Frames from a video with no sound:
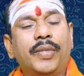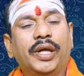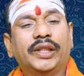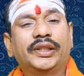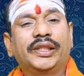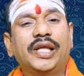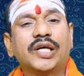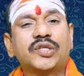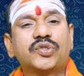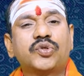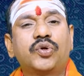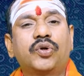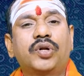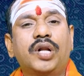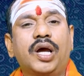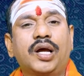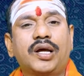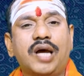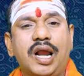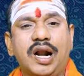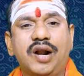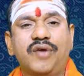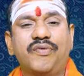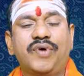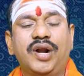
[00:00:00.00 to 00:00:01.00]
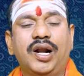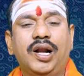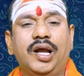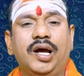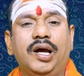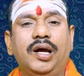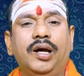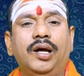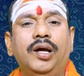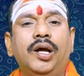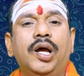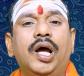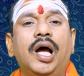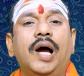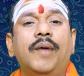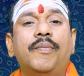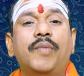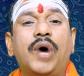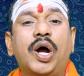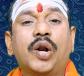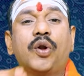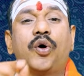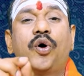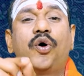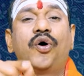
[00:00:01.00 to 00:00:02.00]
మధ్యసున్న కారణం వలన
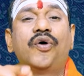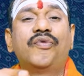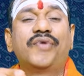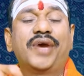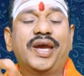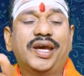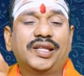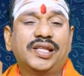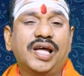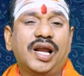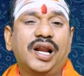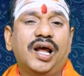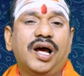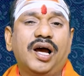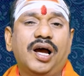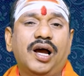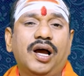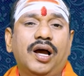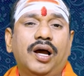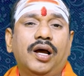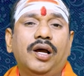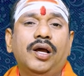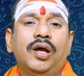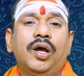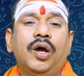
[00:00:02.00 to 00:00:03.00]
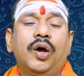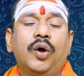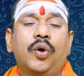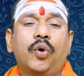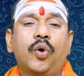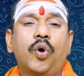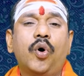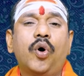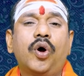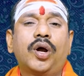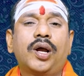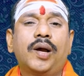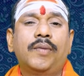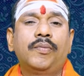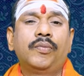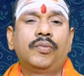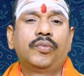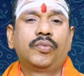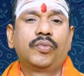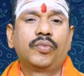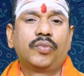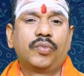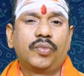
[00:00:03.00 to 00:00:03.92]
మనోవేదన రోగం